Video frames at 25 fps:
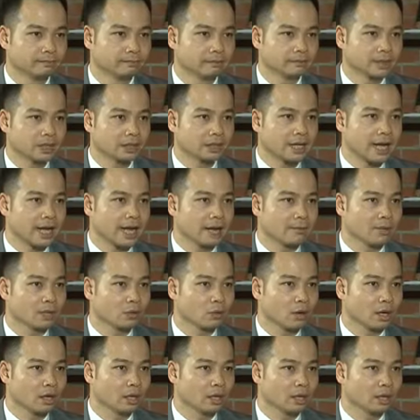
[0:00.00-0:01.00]
Thực ra là mất
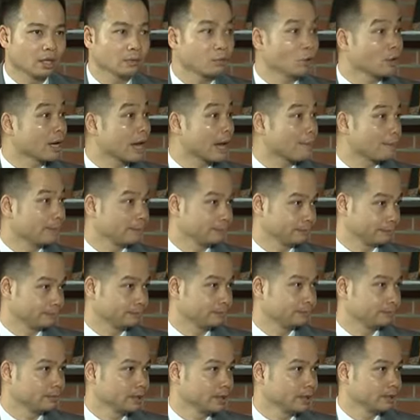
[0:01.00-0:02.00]
khoảng hơn 4 năm.
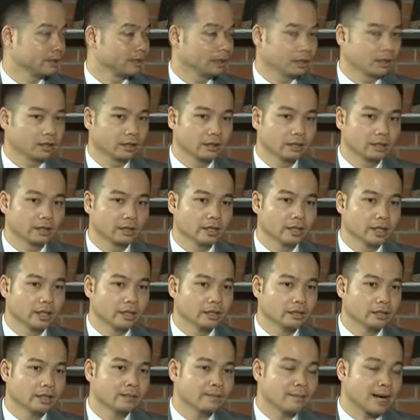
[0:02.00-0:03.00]

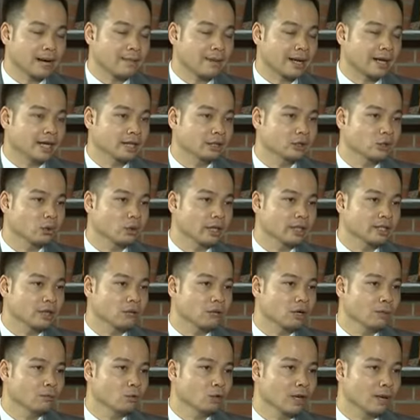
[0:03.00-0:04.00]
Rất may mắn là tôi là
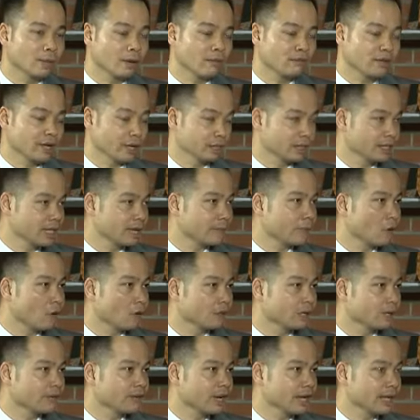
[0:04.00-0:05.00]
trong hơn 4 năm làm việc ở
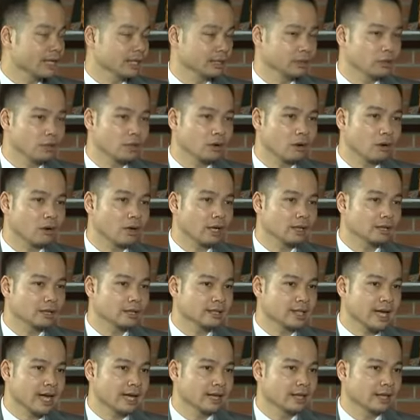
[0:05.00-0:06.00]
Singapore như vậy thì tôi có cái
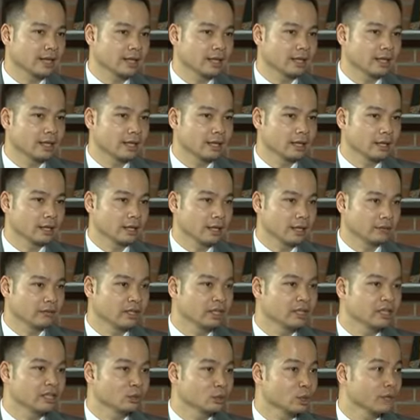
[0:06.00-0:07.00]
thời gian là
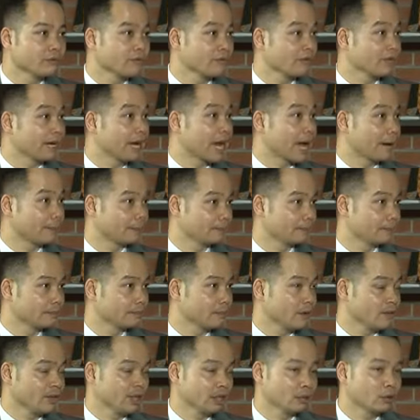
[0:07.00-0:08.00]
vẫn thường xuyên về Việt Nam,
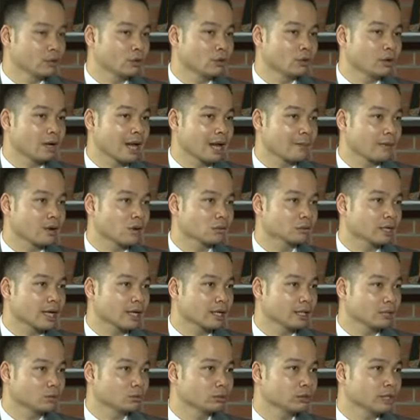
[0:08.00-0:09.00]
bởi vì tôi có làm công tác
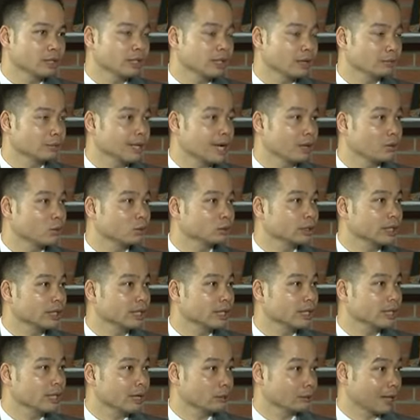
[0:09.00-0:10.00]
là xúc tiến hợp tác quốc
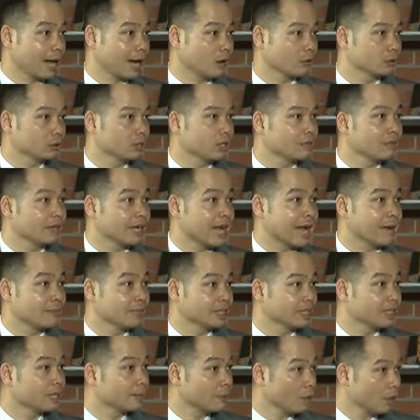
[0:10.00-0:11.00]
tế đào tạo giữa Việt Nam và
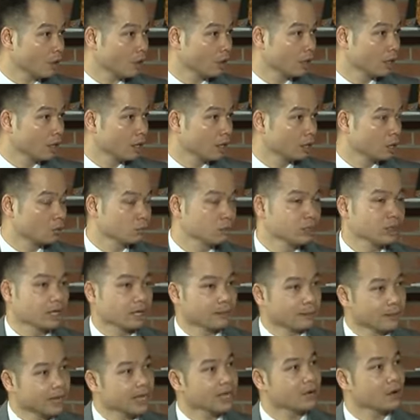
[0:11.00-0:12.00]
Singapore, cũng như
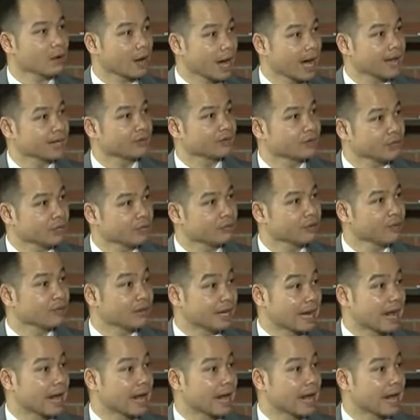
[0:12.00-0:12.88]
là Mỹ hoặc Anh với Việt